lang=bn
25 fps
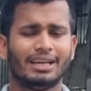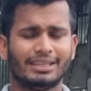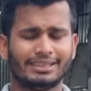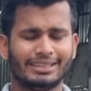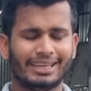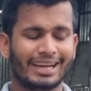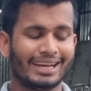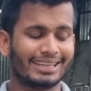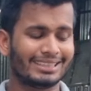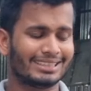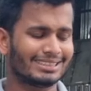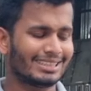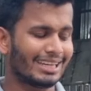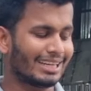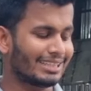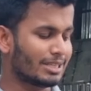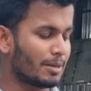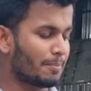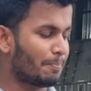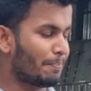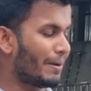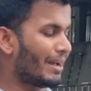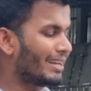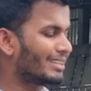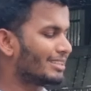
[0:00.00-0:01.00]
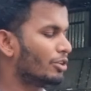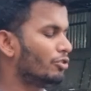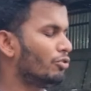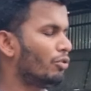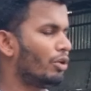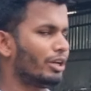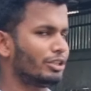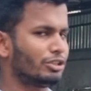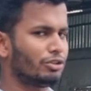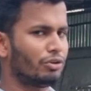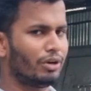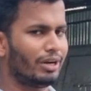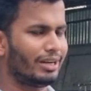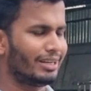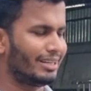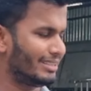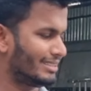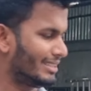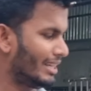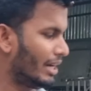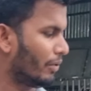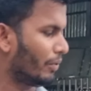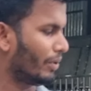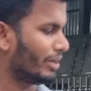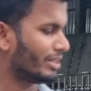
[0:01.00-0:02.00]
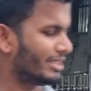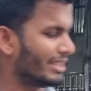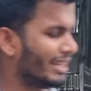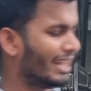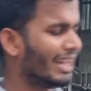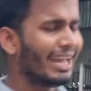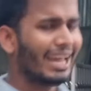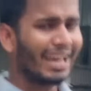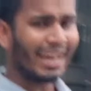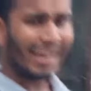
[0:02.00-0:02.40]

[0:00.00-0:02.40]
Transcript: দেখা যাচ্ছে চারচে প্যাচানো অনেক ধরনের ডিজাইন রয়েছে